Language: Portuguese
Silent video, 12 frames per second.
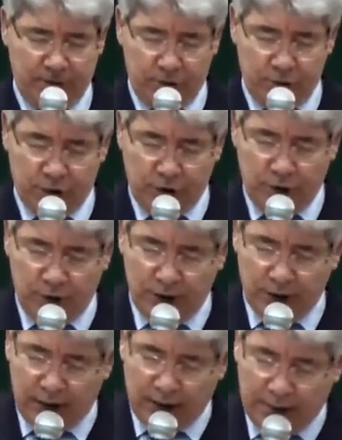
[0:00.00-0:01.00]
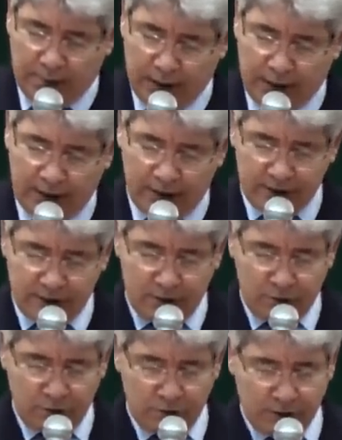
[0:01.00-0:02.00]
O Senhor lhe dará paga
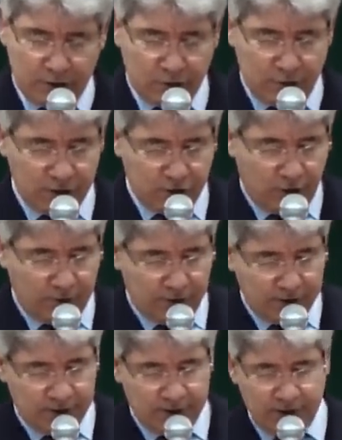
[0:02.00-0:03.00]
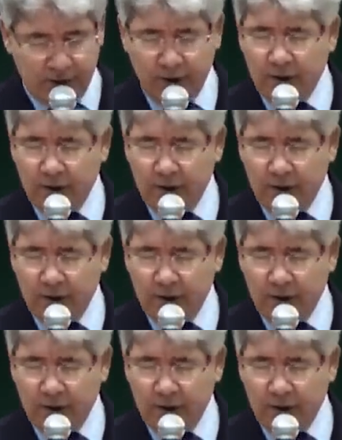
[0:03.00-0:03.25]
segundo as suas obras.